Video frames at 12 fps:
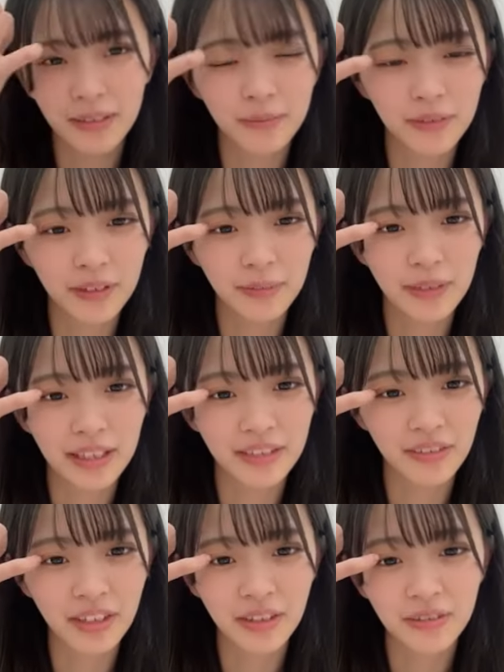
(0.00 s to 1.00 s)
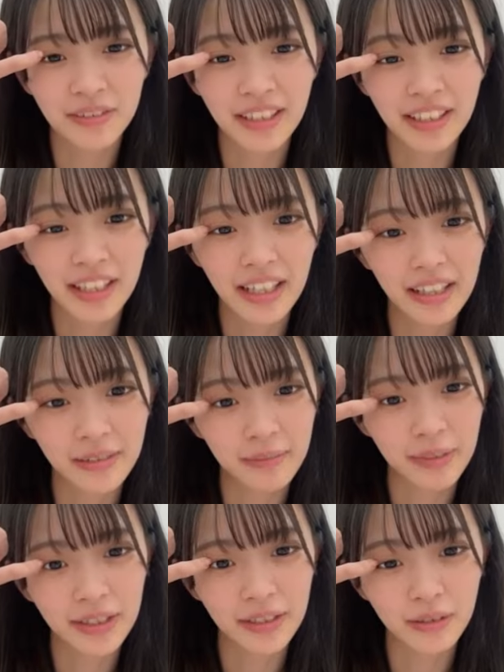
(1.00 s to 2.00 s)
あでもまああと2分なんで
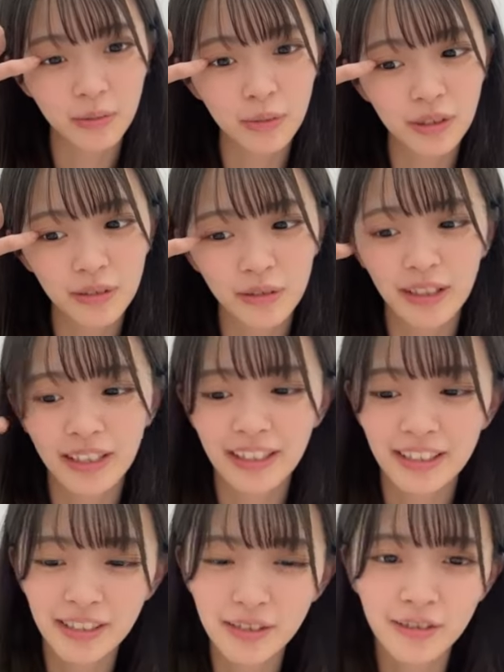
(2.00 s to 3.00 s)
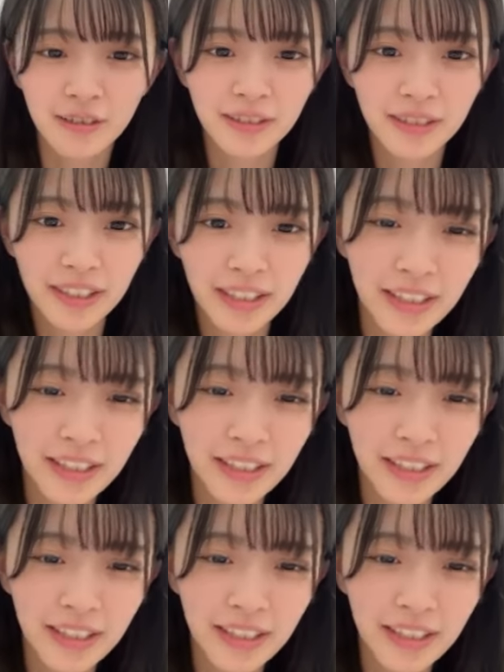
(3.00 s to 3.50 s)
またルームスとかで話そう